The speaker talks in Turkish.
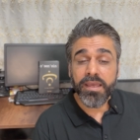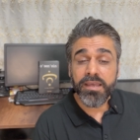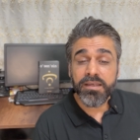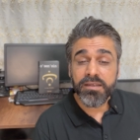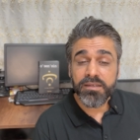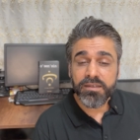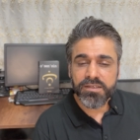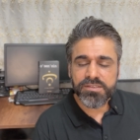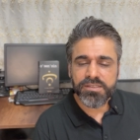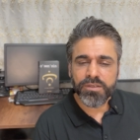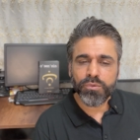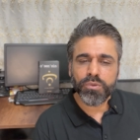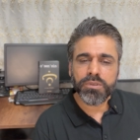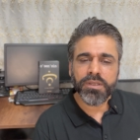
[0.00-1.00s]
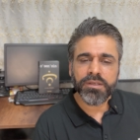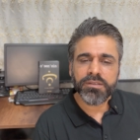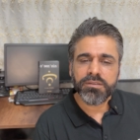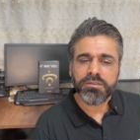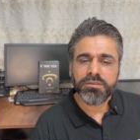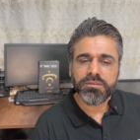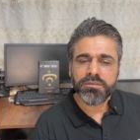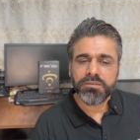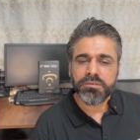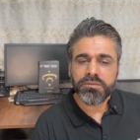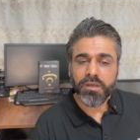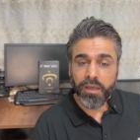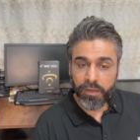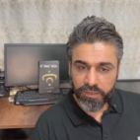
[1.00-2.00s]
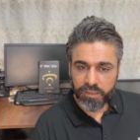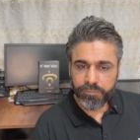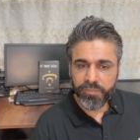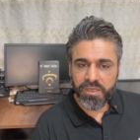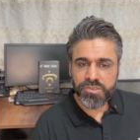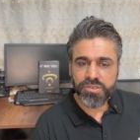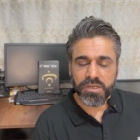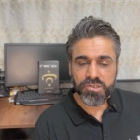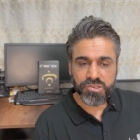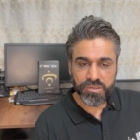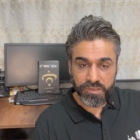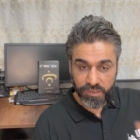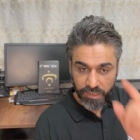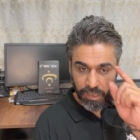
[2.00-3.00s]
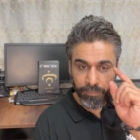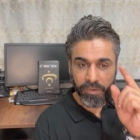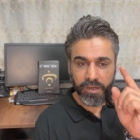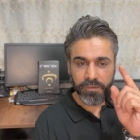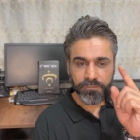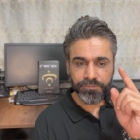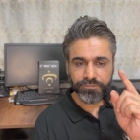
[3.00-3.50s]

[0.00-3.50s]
en kısa yoldan anlatmaya çalışın. Ama